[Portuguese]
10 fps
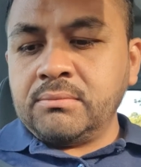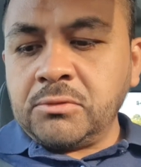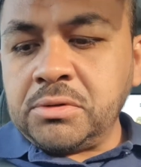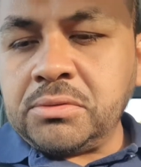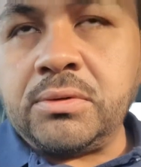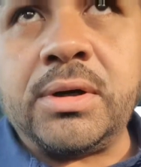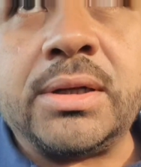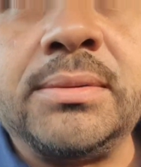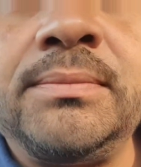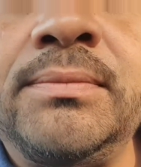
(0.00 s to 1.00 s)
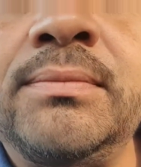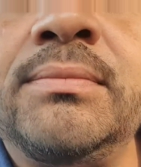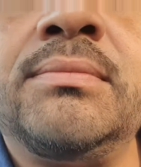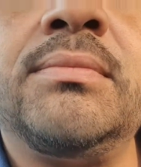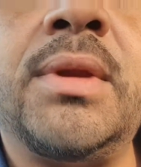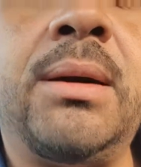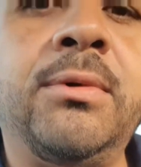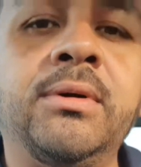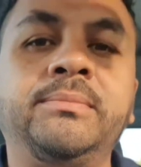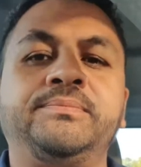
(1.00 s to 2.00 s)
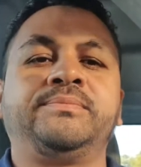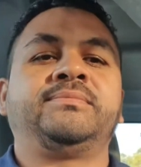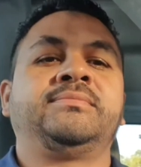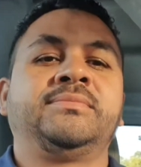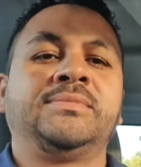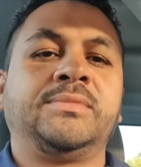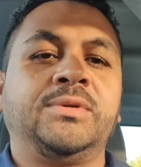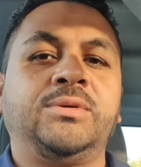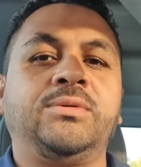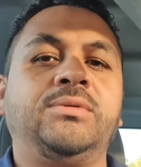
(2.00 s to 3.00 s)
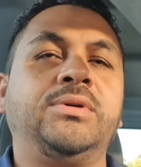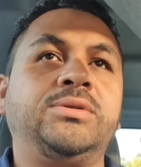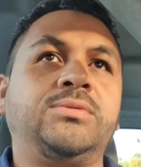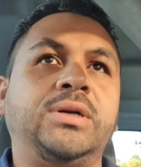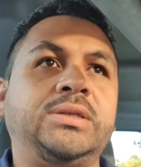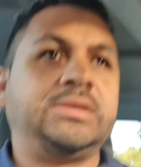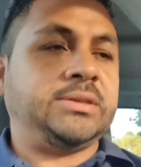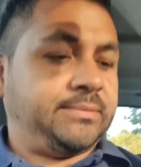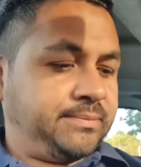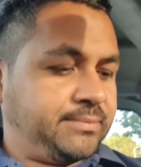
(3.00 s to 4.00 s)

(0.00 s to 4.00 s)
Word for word: 8 horas. Tá bom. 8 horinha.